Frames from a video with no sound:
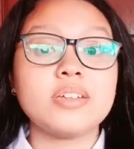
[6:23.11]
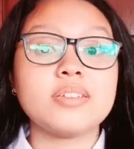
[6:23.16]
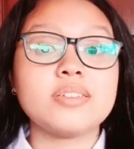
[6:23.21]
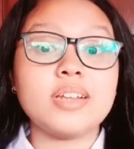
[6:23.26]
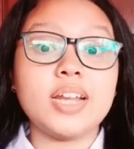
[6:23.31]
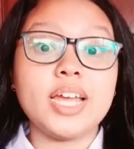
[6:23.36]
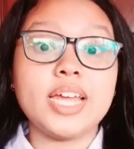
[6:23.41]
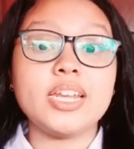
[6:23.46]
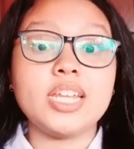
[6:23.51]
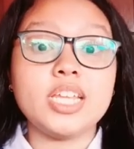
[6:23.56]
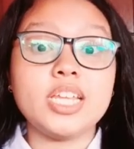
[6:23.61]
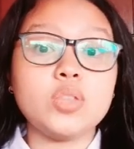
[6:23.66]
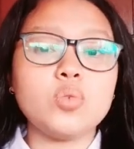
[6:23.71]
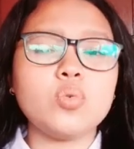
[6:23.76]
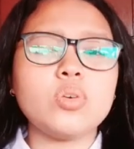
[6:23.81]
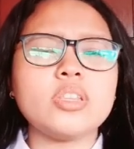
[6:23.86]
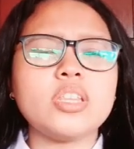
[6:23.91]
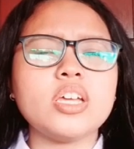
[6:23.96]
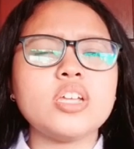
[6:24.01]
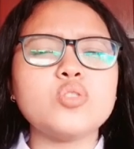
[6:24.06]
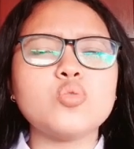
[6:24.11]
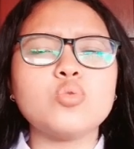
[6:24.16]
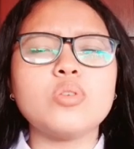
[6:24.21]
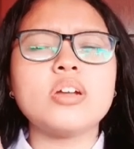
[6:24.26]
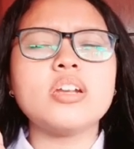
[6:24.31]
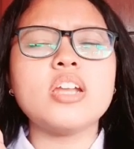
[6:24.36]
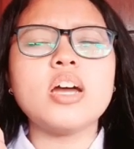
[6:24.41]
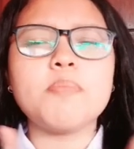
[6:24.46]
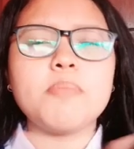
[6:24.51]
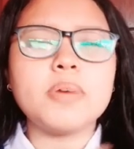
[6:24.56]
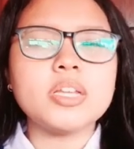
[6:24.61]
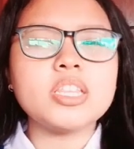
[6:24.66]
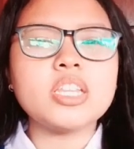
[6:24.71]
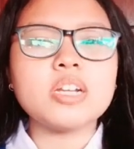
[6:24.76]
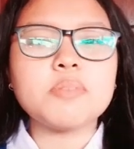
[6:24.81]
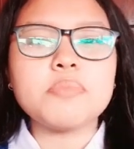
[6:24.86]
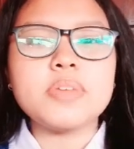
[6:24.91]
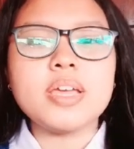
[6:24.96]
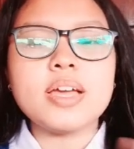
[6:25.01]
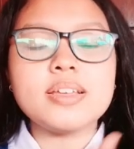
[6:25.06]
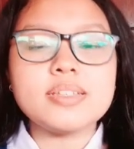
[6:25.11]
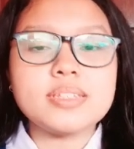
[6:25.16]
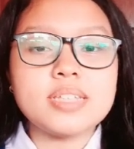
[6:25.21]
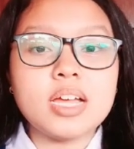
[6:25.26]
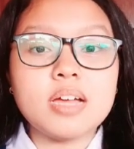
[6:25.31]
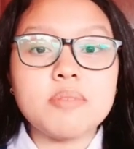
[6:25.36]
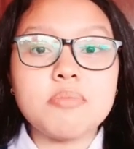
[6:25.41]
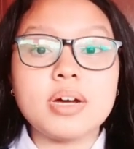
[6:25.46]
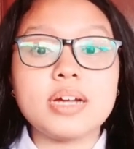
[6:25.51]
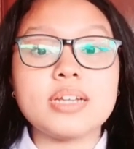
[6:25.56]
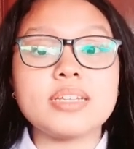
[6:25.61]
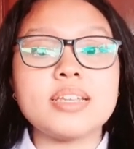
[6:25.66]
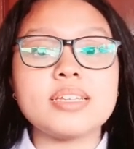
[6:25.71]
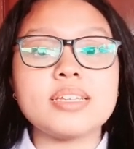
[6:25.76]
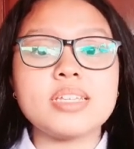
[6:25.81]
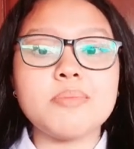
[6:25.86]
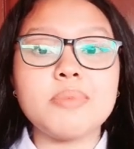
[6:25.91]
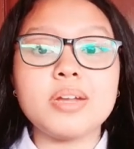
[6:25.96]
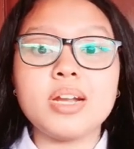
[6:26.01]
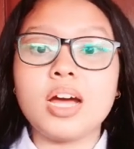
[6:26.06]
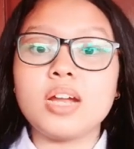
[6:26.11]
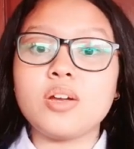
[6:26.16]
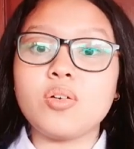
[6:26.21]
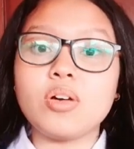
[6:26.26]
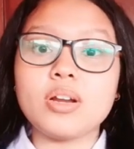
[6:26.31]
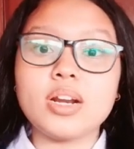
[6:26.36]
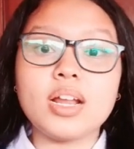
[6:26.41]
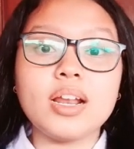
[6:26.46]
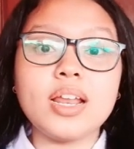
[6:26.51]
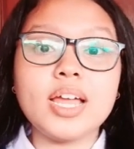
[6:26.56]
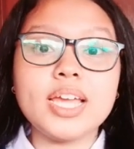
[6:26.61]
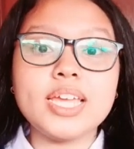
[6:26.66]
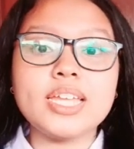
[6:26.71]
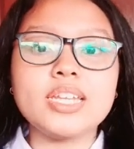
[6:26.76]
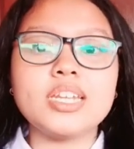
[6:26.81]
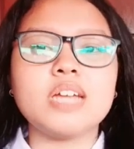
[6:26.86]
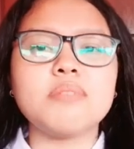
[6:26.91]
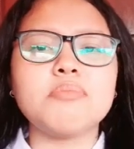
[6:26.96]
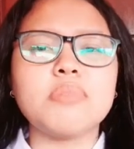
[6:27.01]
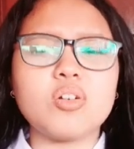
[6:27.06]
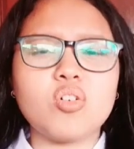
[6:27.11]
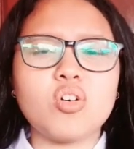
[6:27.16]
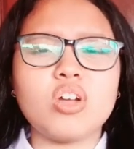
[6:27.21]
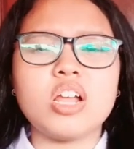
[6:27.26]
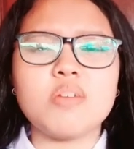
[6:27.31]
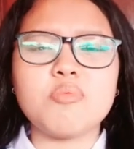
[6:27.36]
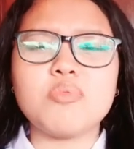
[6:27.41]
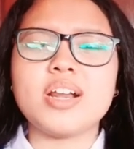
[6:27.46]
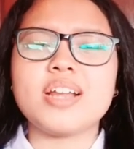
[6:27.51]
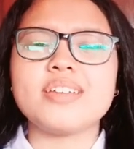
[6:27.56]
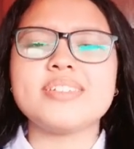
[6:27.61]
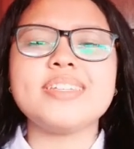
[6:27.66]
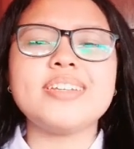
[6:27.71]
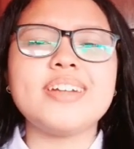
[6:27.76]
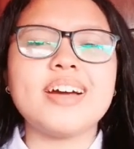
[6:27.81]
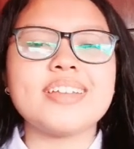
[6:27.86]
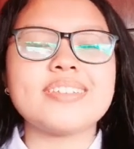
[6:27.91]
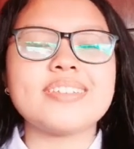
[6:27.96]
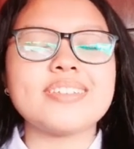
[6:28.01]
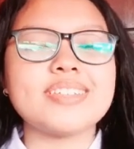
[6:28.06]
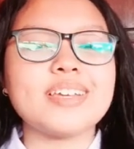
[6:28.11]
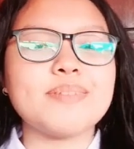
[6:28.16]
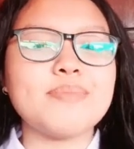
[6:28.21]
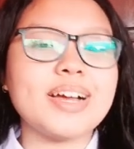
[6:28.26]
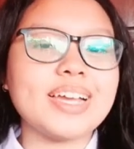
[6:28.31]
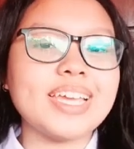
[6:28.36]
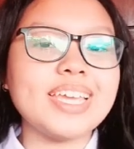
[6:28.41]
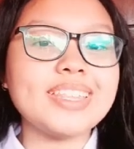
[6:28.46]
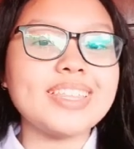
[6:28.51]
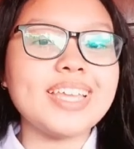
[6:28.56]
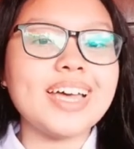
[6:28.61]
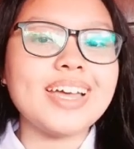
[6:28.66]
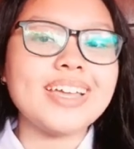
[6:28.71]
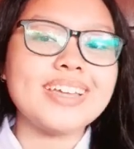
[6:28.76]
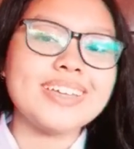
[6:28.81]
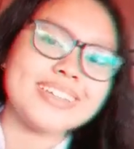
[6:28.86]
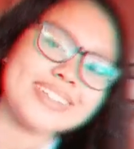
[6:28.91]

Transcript: Selain itu kita juga dapat terbiasa bekerja sama dengan orang lain dan berkolaborasi dengan sesama kita.